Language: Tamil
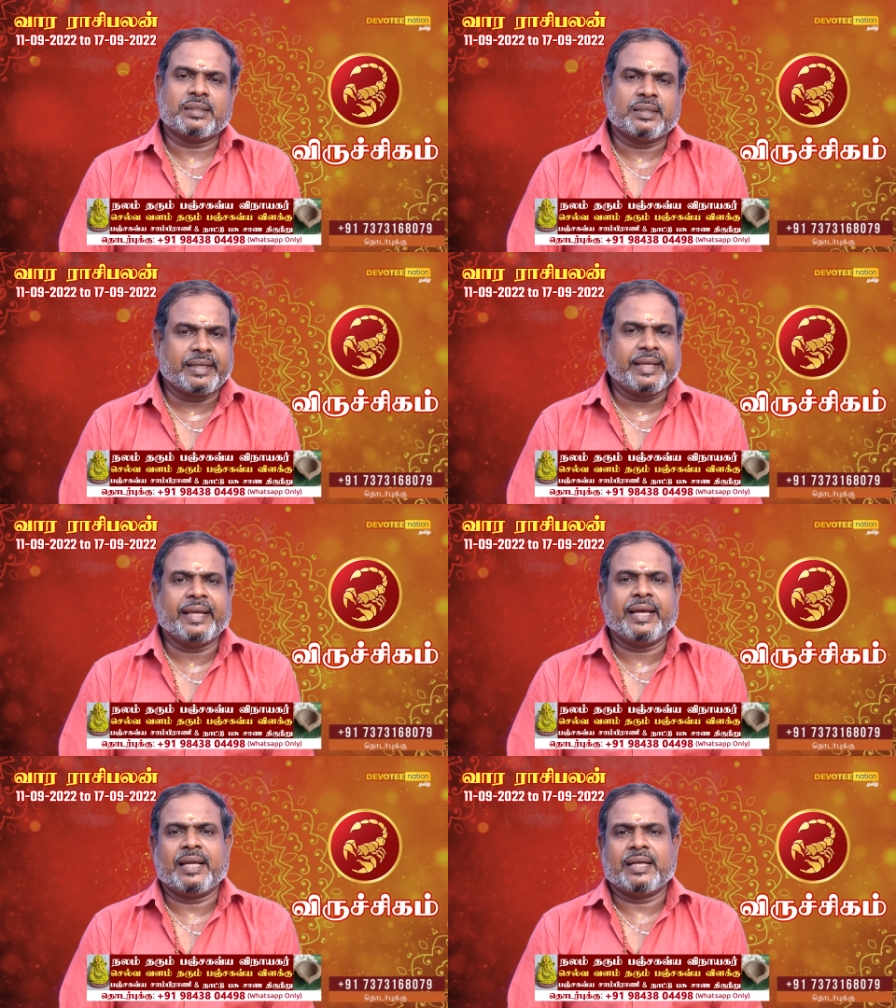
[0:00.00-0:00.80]
நிறைய
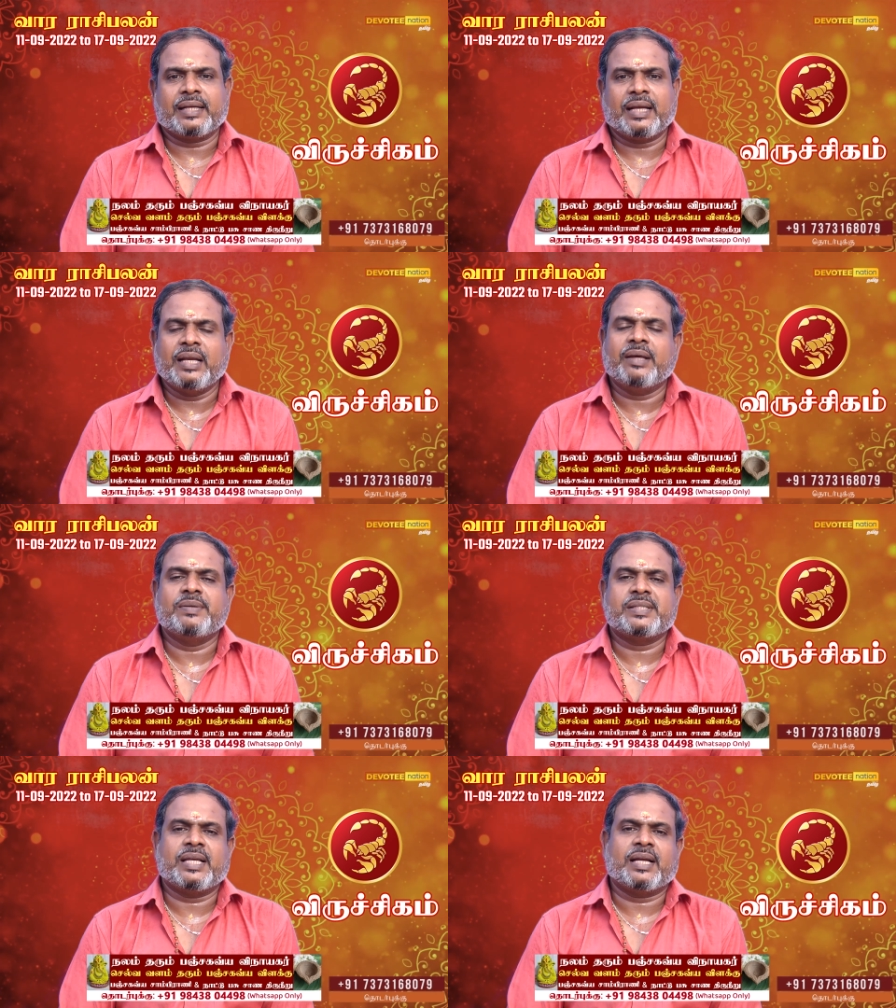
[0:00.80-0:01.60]
நல்ல
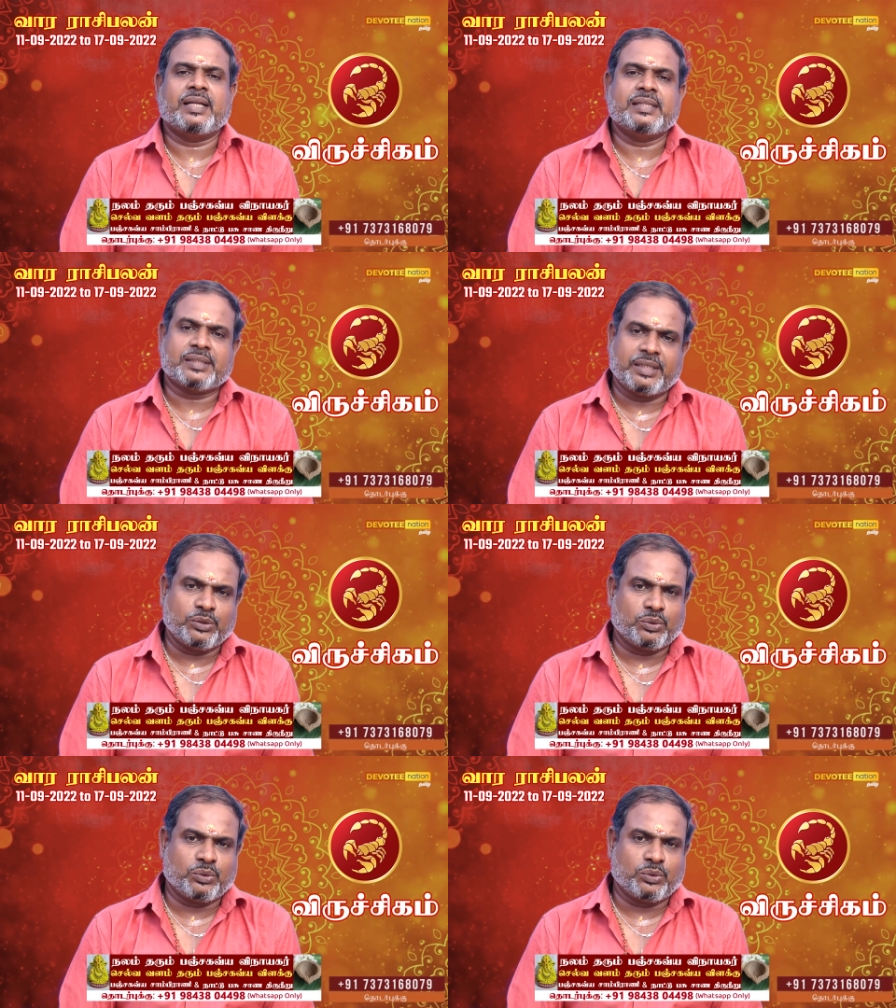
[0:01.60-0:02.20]
விஷயங்களை செய்து